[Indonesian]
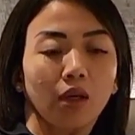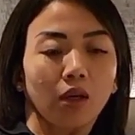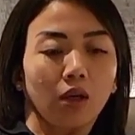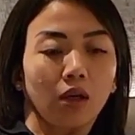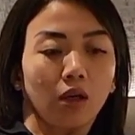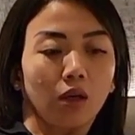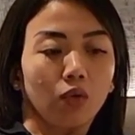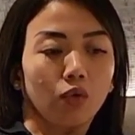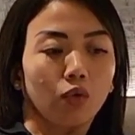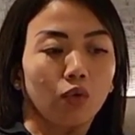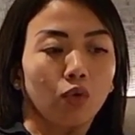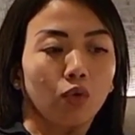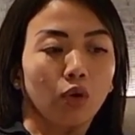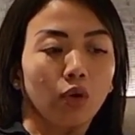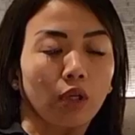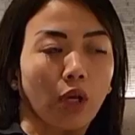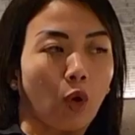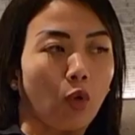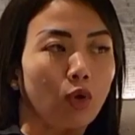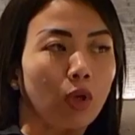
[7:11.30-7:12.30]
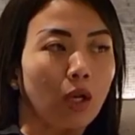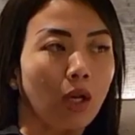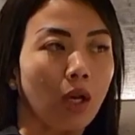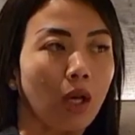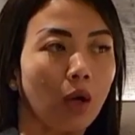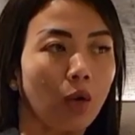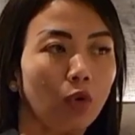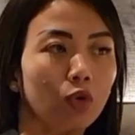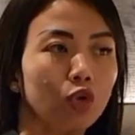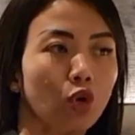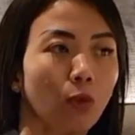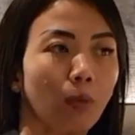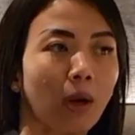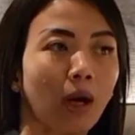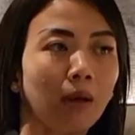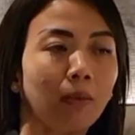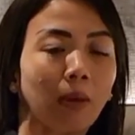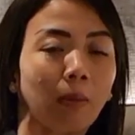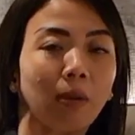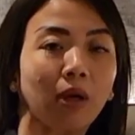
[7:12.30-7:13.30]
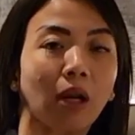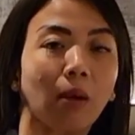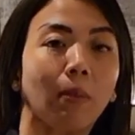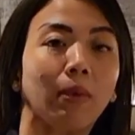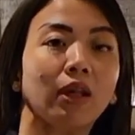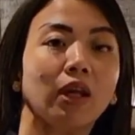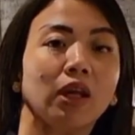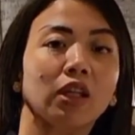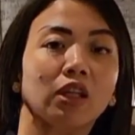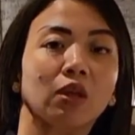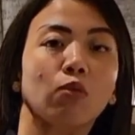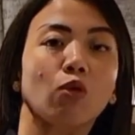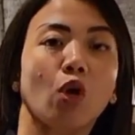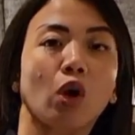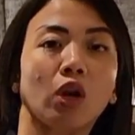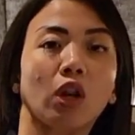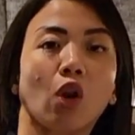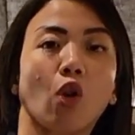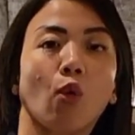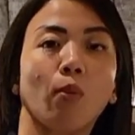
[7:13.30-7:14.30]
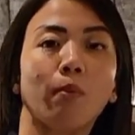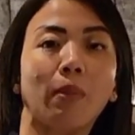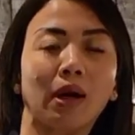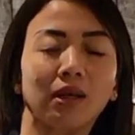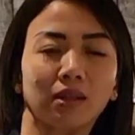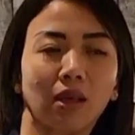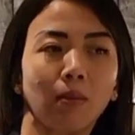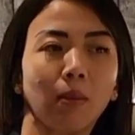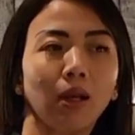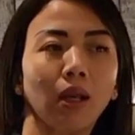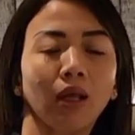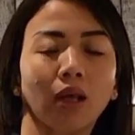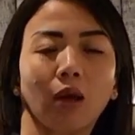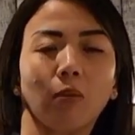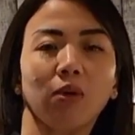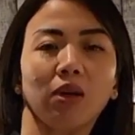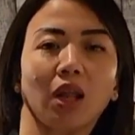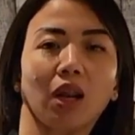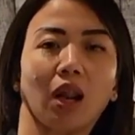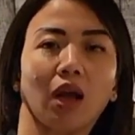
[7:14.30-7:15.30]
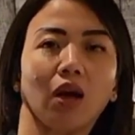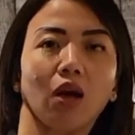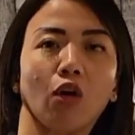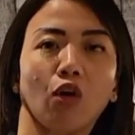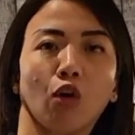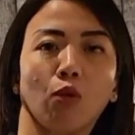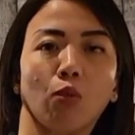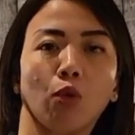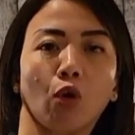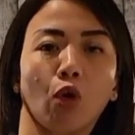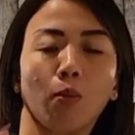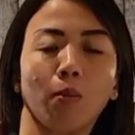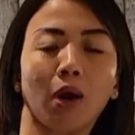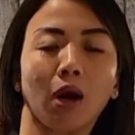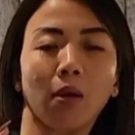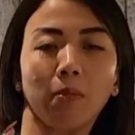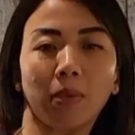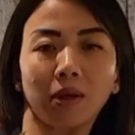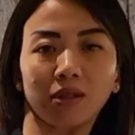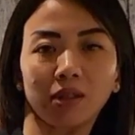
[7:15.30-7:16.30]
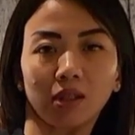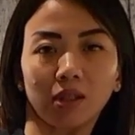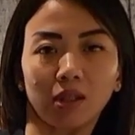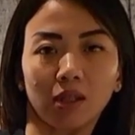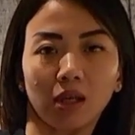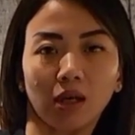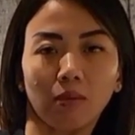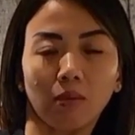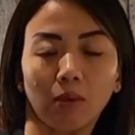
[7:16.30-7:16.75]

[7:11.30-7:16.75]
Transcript: lalu ya udahlah aku coba kan memang namanya kita mau ada lomba sama lah kayak binaraga kalau mau lomba kan pasti dia